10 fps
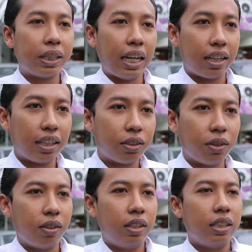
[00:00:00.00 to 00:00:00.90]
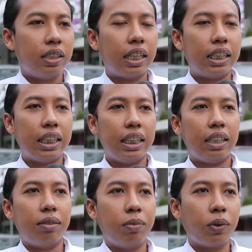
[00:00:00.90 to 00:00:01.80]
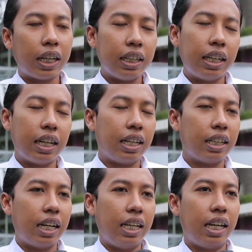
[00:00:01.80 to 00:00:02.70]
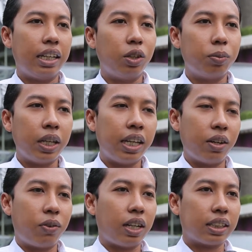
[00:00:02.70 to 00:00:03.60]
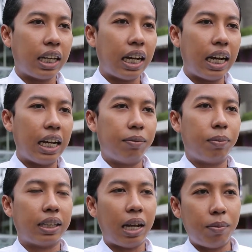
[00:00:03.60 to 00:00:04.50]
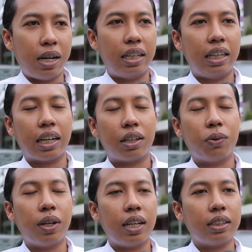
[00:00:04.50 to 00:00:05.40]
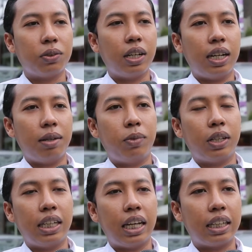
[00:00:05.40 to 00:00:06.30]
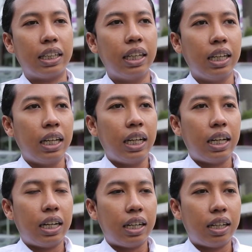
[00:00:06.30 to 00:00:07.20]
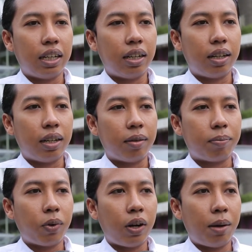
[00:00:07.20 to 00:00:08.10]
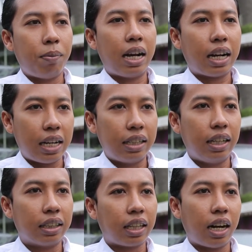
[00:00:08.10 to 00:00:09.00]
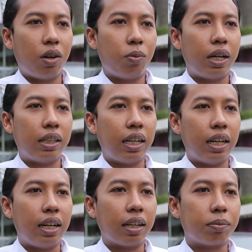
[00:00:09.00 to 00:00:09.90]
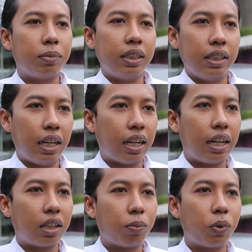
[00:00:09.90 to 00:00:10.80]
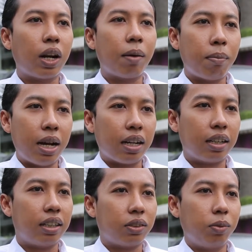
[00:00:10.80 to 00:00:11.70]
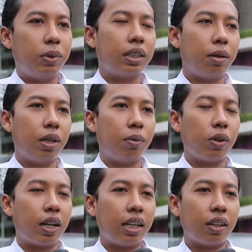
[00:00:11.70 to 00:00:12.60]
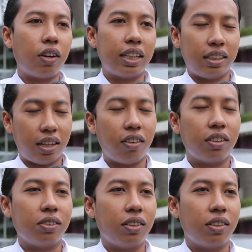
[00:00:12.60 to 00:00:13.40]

Penyakit tuh. Jadi mungkin dengan gaya hidupnya yang kurang sehat pertama, yang kedua juga mungkin dari uh, pola makan yang terlalu banyak minyak ataupun lemak itu bisa menimbulkan kolesterol